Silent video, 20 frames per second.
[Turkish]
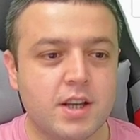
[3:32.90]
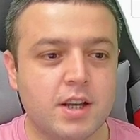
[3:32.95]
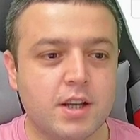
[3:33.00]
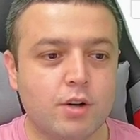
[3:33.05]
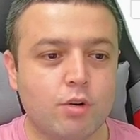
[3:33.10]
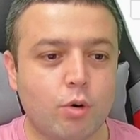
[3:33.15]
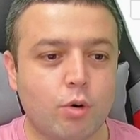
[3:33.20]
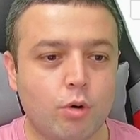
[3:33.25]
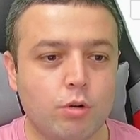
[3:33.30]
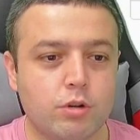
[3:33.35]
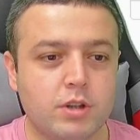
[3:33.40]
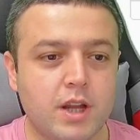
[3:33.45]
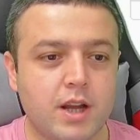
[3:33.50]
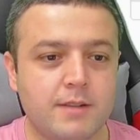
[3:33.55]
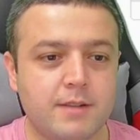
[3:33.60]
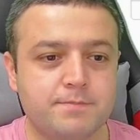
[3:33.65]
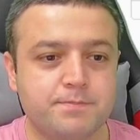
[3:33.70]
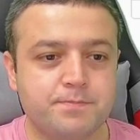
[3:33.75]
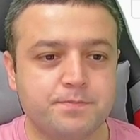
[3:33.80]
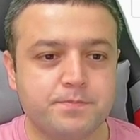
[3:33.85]
Kolda
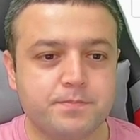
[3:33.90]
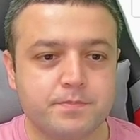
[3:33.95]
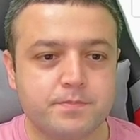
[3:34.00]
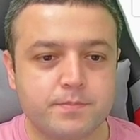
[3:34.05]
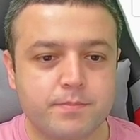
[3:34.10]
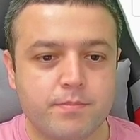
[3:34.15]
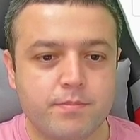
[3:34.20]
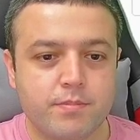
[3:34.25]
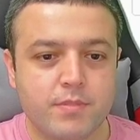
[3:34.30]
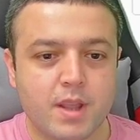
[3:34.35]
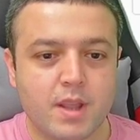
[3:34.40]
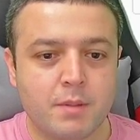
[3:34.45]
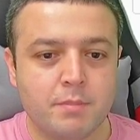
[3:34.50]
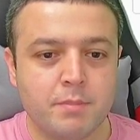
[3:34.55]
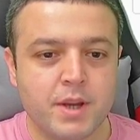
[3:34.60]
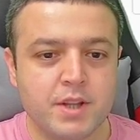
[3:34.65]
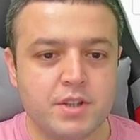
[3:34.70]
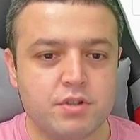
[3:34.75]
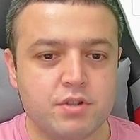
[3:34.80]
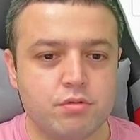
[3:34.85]

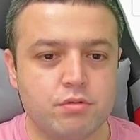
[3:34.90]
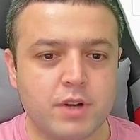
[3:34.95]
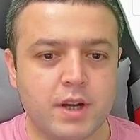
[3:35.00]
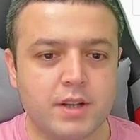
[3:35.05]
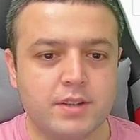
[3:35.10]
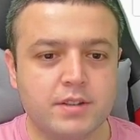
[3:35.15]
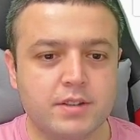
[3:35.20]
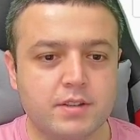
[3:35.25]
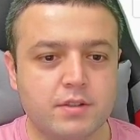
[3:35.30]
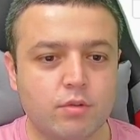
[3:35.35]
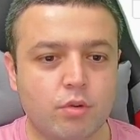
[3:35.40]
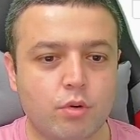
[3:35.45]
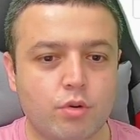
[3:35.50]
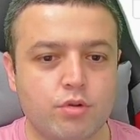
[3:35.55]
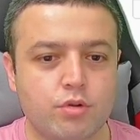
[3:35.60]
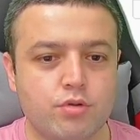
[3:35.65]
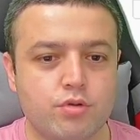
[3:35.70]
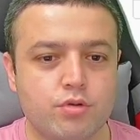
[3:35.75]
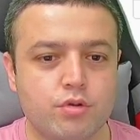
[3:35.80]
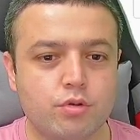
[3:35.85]
Manchester United'lı
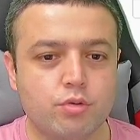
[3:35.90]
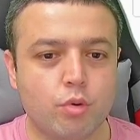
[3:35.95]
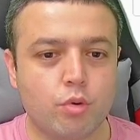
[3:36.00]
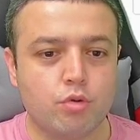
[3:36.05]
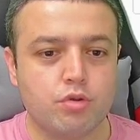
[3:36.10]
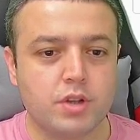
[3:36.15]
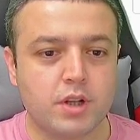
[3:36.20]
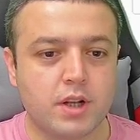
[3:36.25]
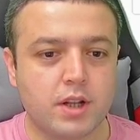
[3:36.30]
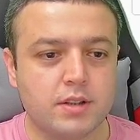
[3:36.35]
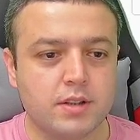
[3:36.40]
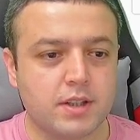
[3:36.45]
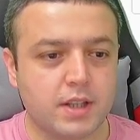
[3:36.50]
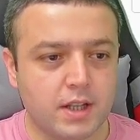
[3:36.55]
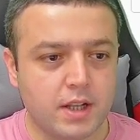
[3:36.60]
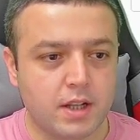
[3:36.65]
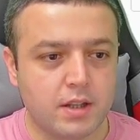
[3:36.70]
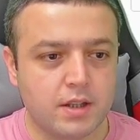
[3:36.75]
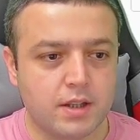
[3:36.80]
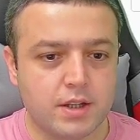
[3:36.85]
oyuncu 96
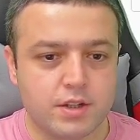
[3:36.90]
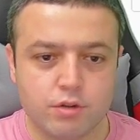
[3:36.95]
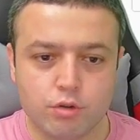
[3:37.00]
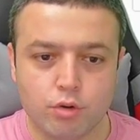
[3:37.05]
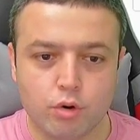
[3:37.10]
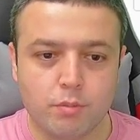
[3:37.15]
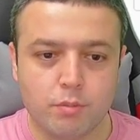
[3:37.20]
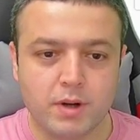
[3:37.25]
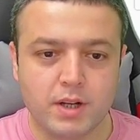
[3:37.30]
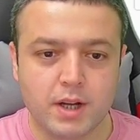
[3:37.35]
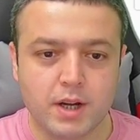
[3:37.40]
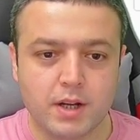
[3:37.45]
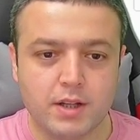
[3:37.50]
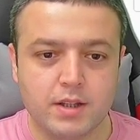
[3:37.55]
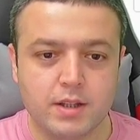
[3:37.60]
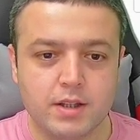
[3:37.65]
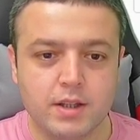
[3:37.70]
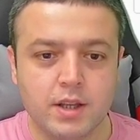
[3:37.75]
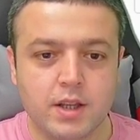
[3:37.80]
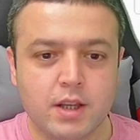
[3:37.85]
genel derece normal
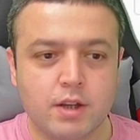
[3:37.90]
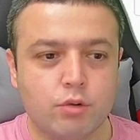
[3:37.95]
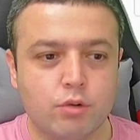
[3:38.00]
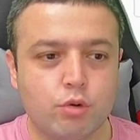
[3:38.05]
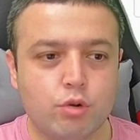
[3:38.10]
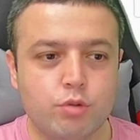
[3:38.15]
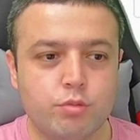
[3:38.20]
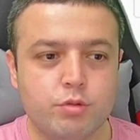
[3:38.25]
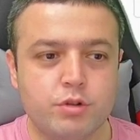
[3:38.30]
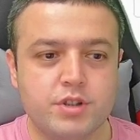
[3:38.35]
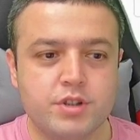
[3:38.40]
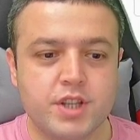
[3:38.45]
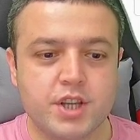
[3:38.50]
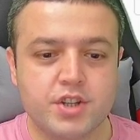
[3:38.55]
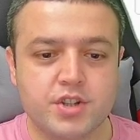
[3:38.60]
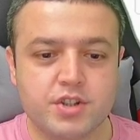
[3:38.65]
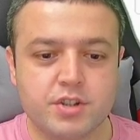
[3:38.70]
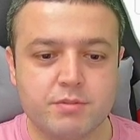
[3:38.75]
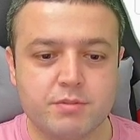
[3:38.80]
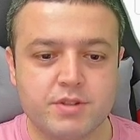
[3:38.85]
hali. Kulübünü
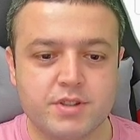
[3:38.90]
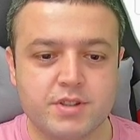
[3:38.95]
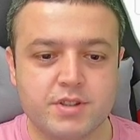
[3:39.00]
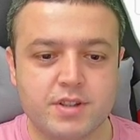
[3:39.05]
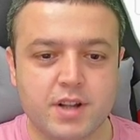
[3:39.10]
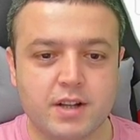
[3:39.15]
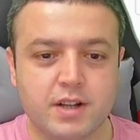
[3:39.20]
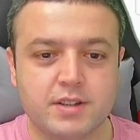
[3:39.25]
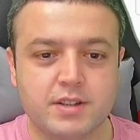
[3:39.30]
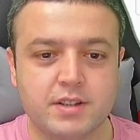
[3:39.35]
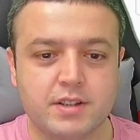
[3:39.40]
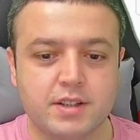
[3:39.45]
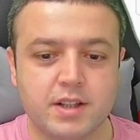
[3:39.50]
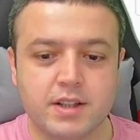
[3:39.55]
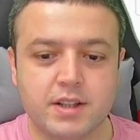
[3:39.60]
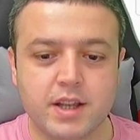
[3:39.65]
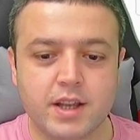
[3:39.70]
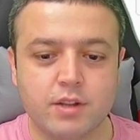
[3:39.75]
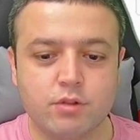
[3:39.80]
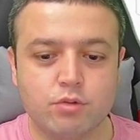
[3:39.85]
seçtiğimiz takdirde
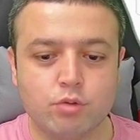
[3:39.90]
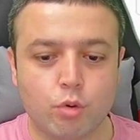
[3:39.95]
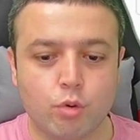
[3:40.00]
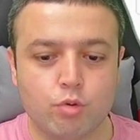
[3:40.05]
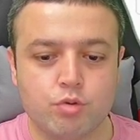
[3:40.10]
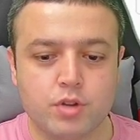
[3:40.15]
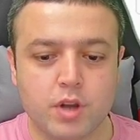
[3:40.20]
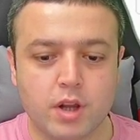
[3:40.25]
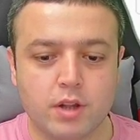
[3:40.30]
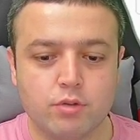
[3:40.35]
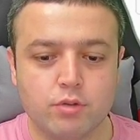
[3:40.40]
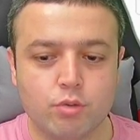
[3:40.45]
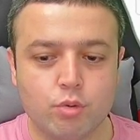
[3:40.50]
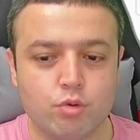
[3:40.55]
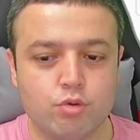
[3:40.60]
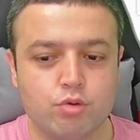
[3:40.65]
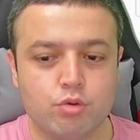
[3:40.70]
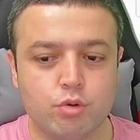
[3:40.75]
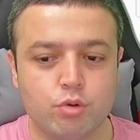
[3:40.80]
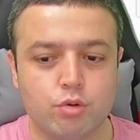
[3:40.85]
de 99
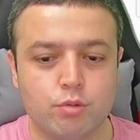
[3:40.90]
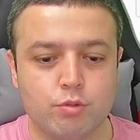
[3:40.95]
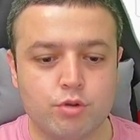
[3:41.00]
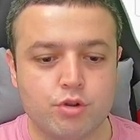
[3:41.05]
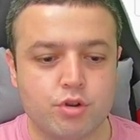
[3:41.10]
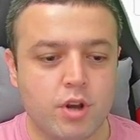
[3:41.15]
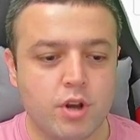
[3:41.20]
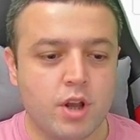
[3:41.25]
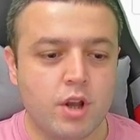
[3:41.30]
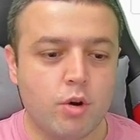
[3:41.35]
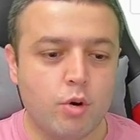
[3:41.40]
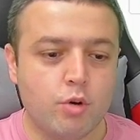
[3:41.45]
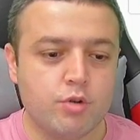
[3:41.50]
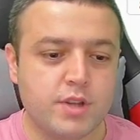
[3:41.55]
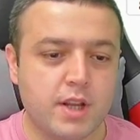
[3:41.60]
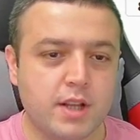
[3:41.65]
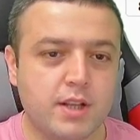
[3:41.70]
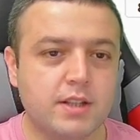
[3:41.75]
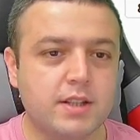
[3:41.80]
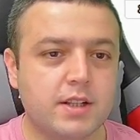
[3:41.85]
oluyormuş.
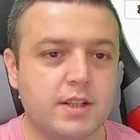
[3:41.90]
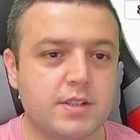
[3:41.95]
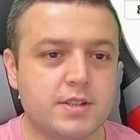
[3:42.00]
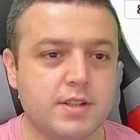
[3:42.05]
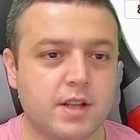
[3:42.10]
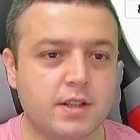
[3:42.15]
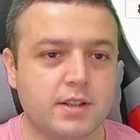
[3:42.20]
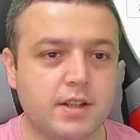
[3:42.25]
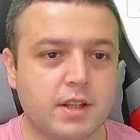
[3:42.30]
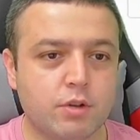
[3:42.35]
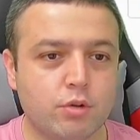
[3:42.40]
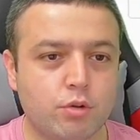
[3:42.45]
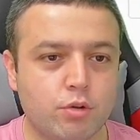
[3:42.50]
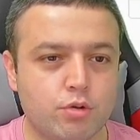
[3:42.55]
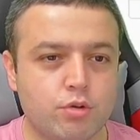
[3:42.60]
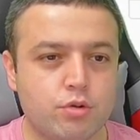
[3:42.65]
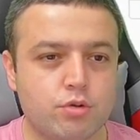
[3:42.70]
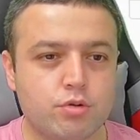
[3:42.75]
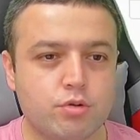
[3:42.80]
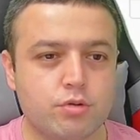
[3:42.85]
Özelliklerini zaten
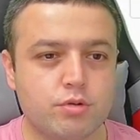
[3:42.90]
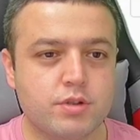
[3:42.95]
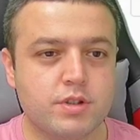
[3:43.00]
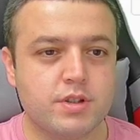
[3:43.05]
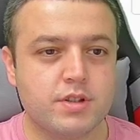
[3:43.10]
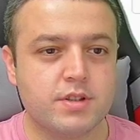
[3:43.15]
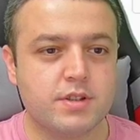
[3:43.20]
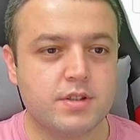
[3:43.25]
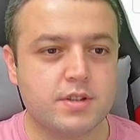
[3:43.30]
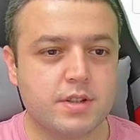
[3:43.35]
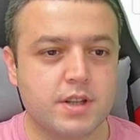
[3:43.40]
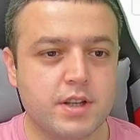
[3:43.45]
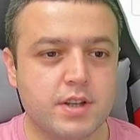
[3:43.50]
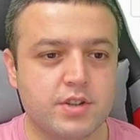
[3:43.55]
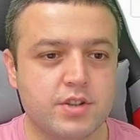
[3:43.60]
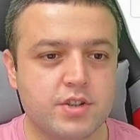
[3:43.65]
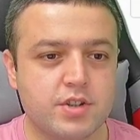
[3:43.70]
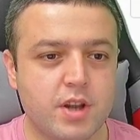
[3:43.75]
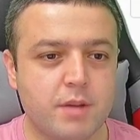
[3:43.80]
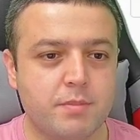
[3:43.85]
görüyorsunuz. Hızlı hızlı
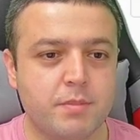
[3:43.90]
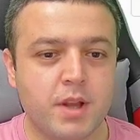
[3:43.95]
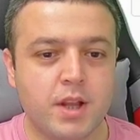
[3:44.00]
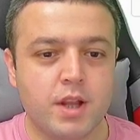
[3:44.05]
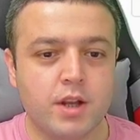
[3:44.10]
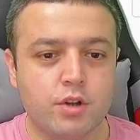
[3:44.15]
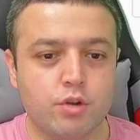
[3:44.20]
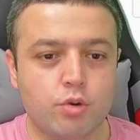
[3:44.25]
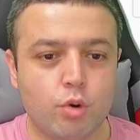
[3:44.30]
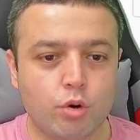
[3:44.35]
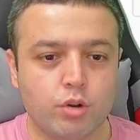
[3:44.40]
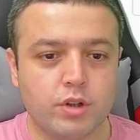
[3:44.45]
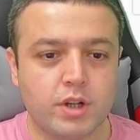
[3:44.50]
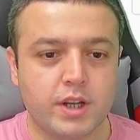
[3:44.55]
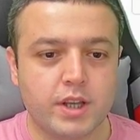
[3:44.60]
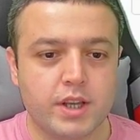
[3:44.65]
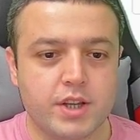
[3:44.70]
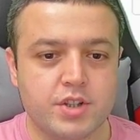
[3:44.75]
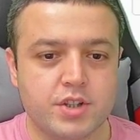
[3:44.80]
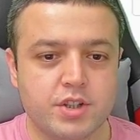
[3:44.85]
geçeceğim. York'a
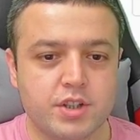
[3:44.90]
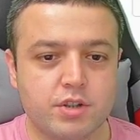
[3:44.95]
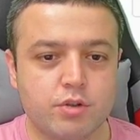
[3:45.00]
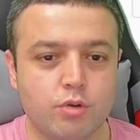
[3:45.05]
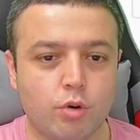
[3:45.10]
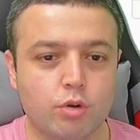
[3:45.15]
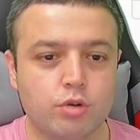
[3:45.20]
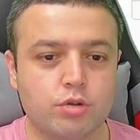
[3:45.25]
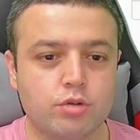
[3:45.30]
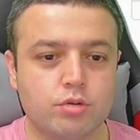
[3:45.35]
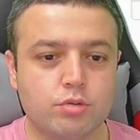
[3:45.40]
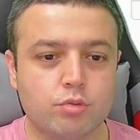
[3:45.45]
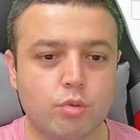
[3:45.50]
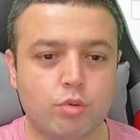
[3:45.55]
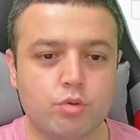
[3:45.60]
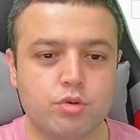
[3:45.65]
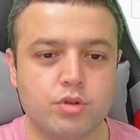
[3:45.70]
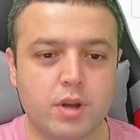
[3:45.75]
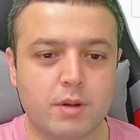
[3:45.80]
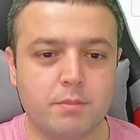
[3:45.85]
geçtik. York
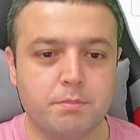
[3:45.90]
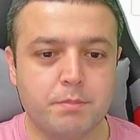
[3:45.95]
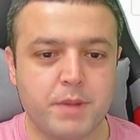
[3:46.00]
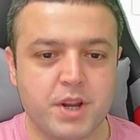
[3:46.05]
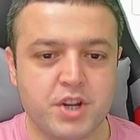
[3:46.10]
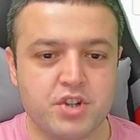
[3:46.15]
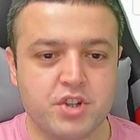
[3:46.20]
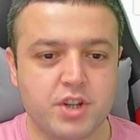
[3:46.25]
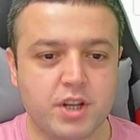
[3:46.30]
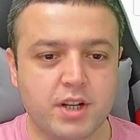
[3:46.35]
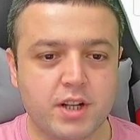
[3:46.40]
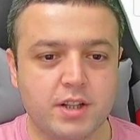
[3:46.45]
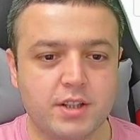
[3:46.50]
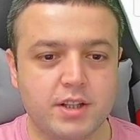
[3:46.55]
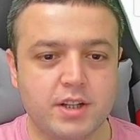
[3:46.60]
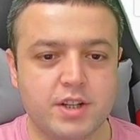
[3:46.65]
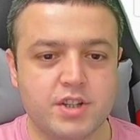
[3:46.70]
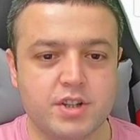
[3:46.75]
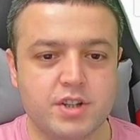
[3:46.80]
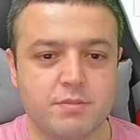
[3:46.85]
95 genel
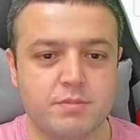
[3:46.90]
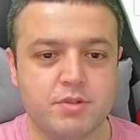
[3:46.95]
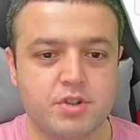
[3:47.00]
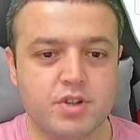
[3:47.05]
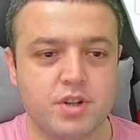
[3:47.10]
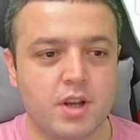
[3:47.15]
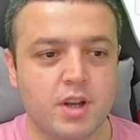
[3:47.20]
dereceymiş.